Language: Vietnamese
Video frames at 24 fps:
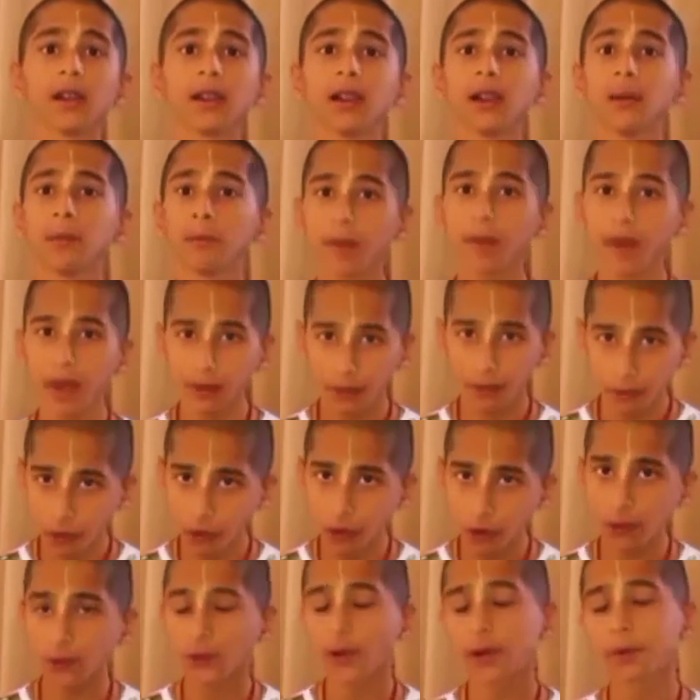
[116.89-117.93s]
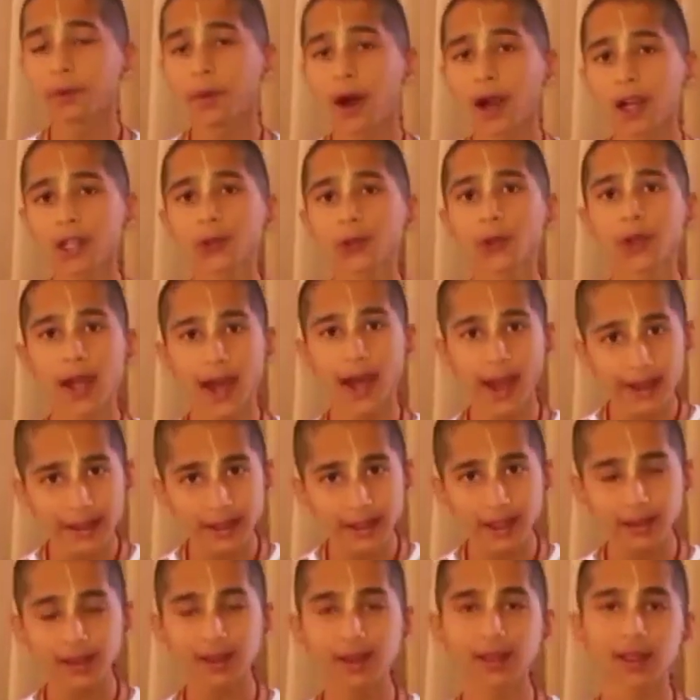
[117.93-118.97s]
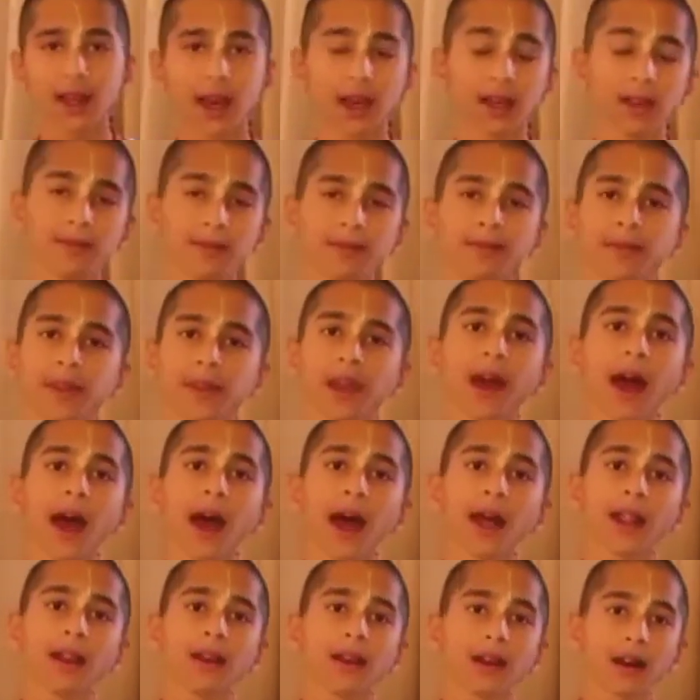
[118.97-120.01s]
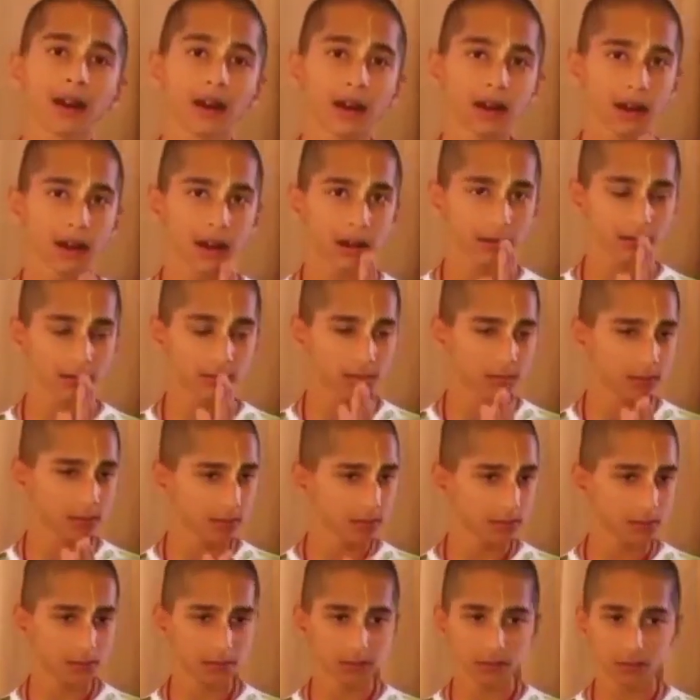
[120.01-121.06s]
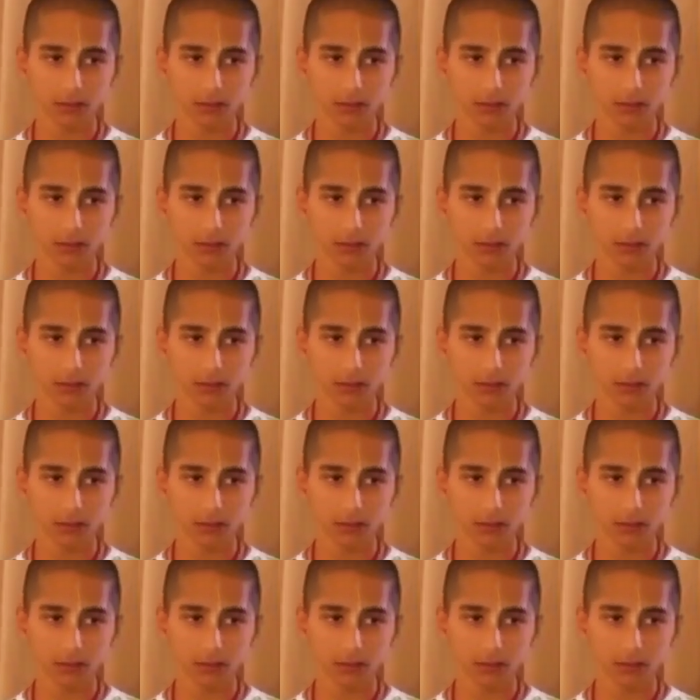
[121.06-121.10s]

Câu hỏi của tôi là tại sao không thực hiện một so sánh người và động vật